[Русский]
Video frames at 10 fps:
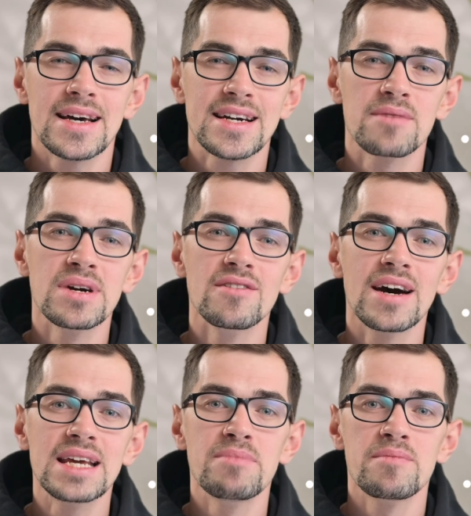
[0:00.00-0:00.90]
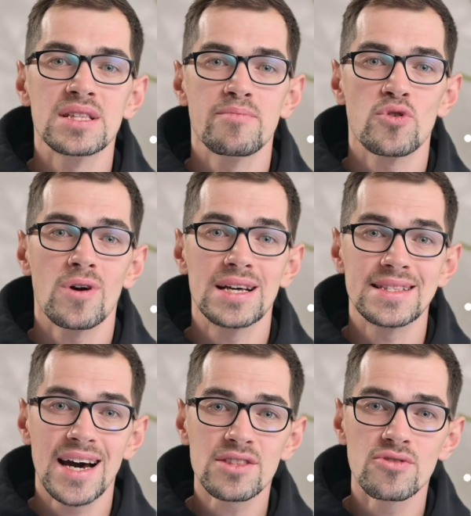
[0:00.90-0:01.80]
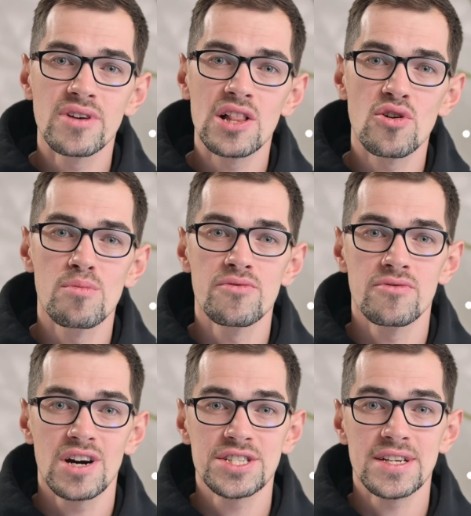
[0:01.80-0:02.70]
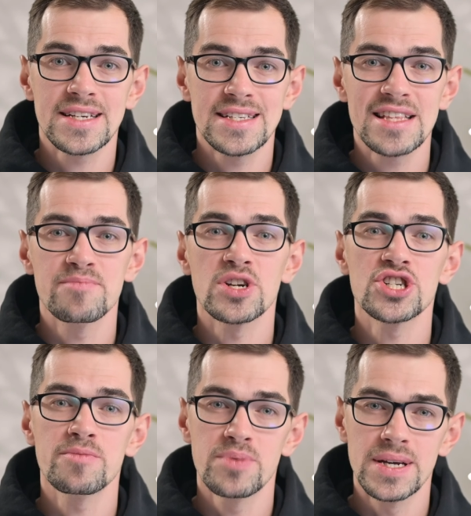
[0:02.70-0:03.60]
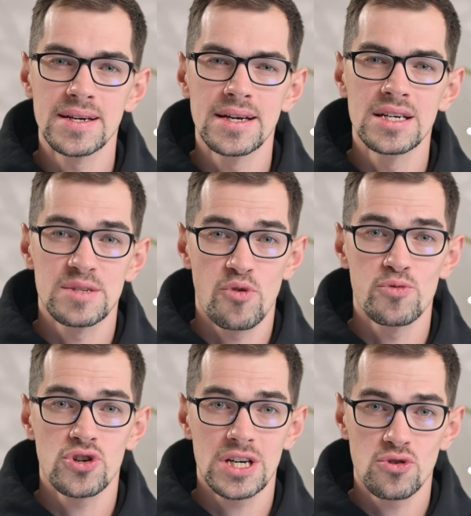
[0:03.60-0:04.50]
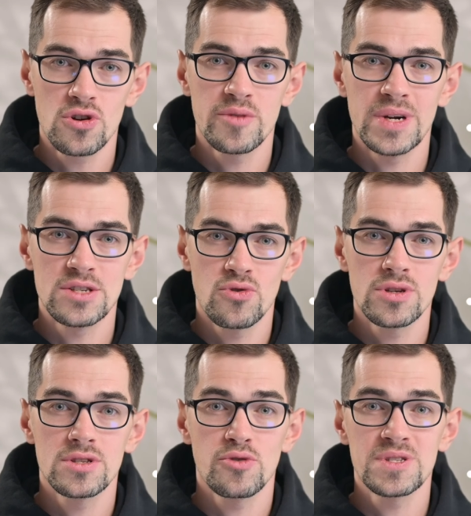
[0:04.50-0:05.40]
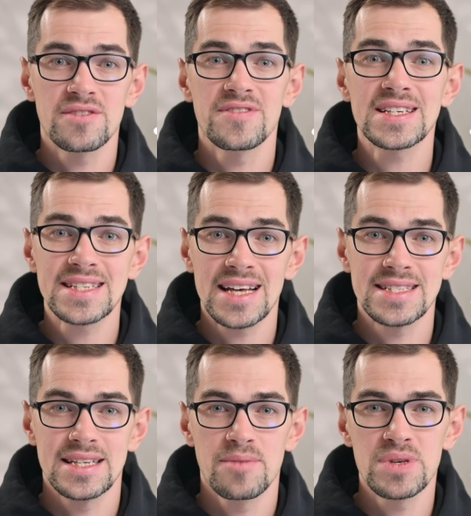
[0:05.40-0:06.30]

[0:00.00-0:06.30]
Так как мы говорим именно про контактную велообувь, важно рассказать и про шипы, с помощью которых происходит, собственно, фиксация на